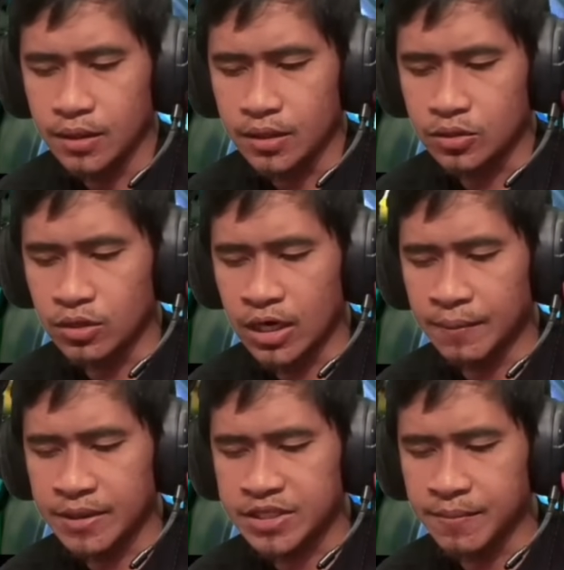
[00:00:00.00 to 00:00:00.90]
Ito na
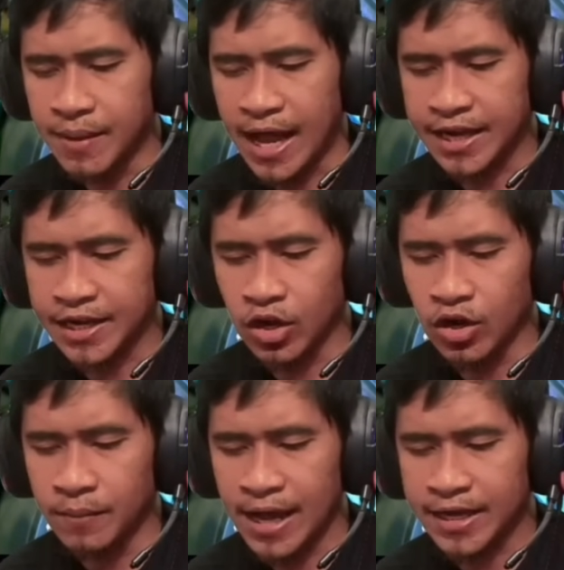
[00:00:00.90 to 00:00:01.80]
naman si Maki,
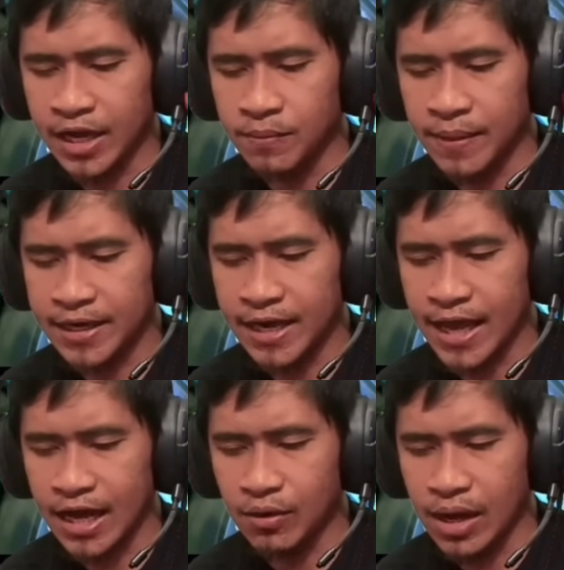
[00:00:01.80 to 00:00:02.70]
oh. Maki, ano bang
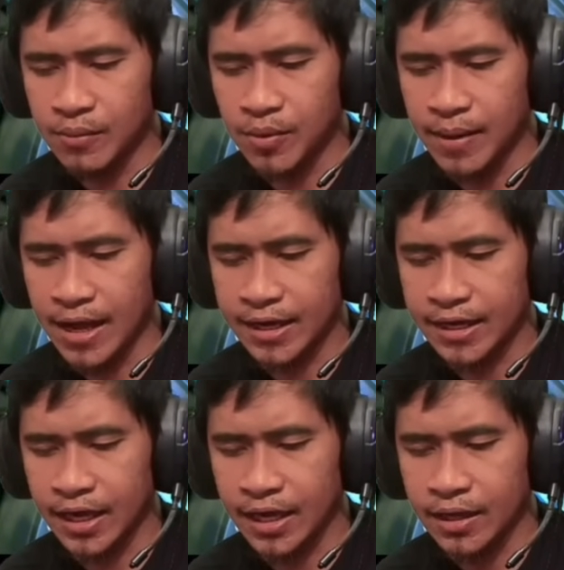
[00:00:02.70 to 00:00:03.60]
ginagawa mo,
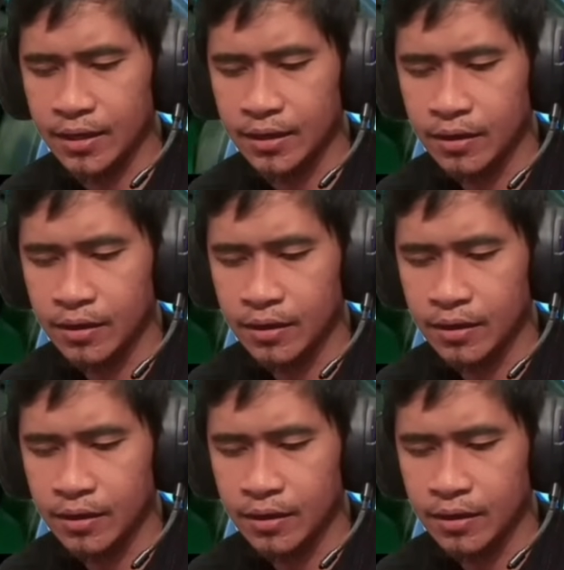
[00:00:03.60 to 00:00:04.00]
Maki?